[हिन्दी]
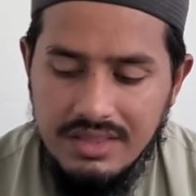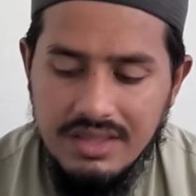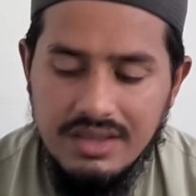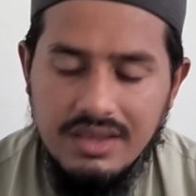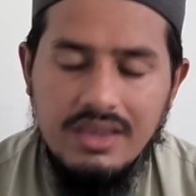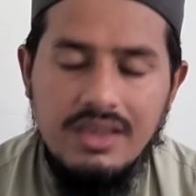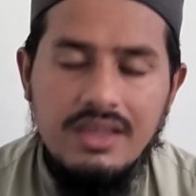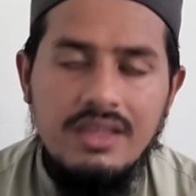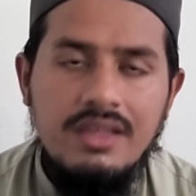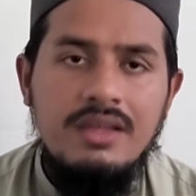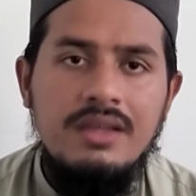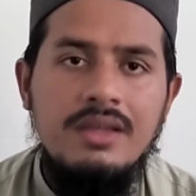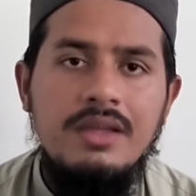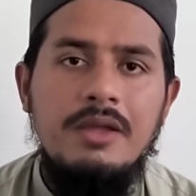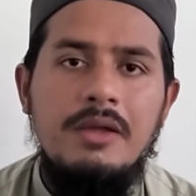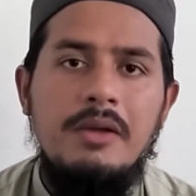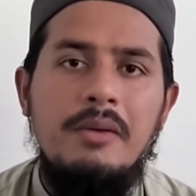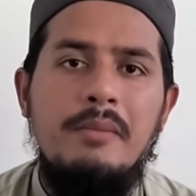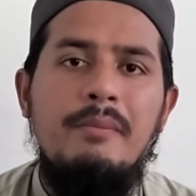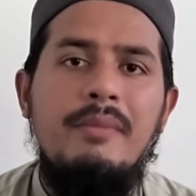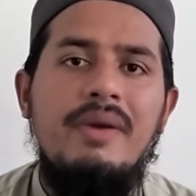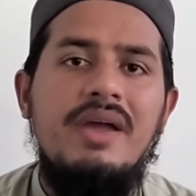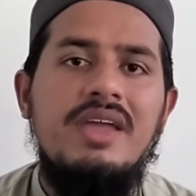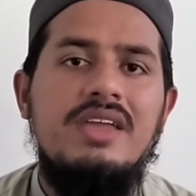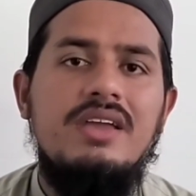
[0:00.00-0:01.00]
देखें
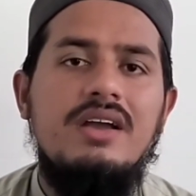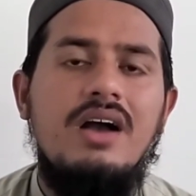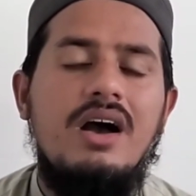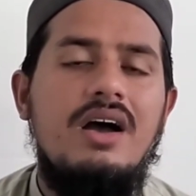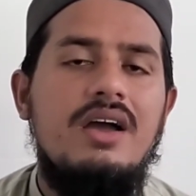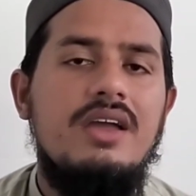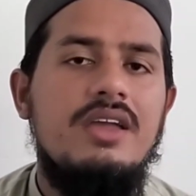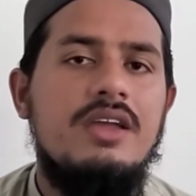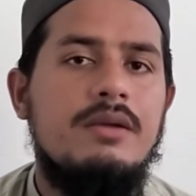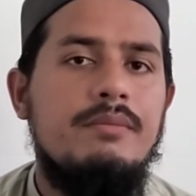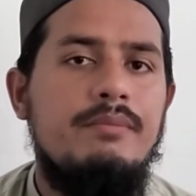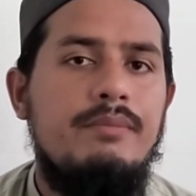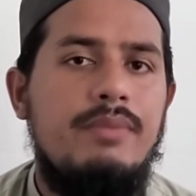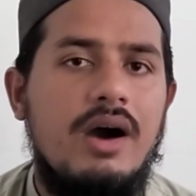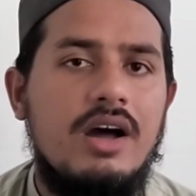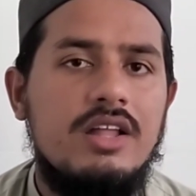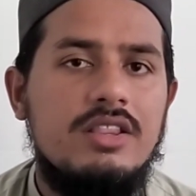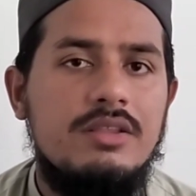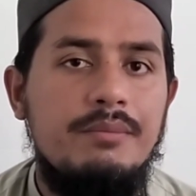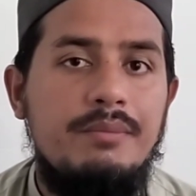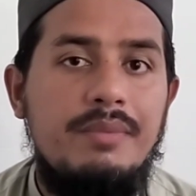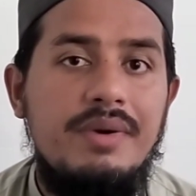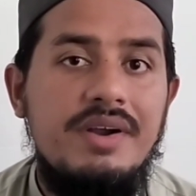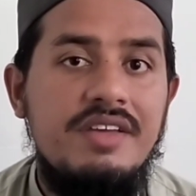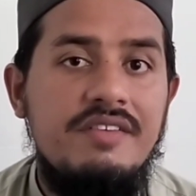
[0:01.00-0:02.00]
मैं यहाँ एक
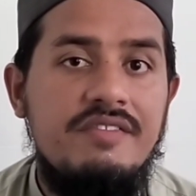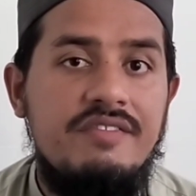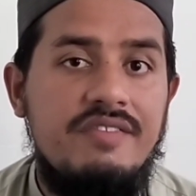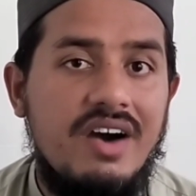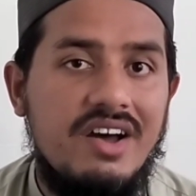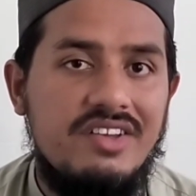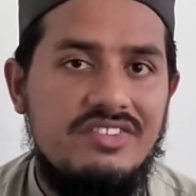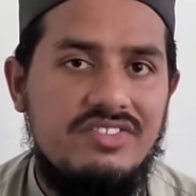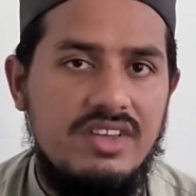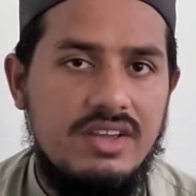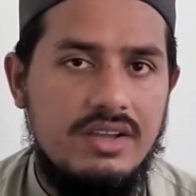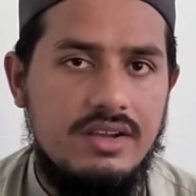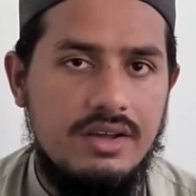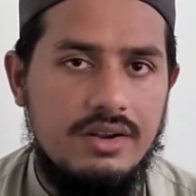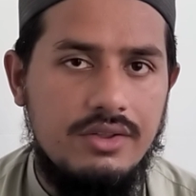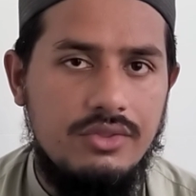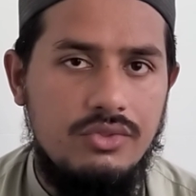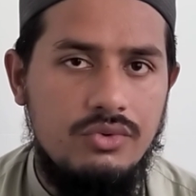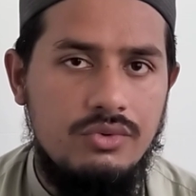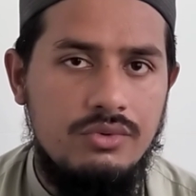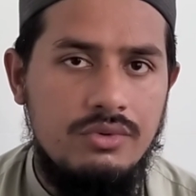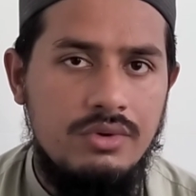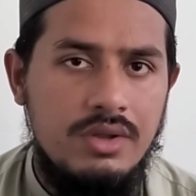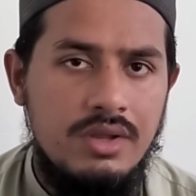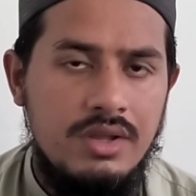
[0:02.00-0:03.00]
बात बड़ी वाजह कर
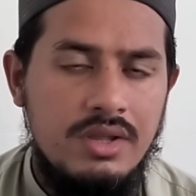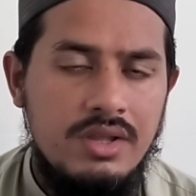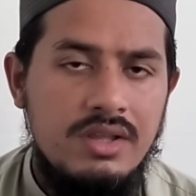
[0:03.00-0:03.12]
दूँ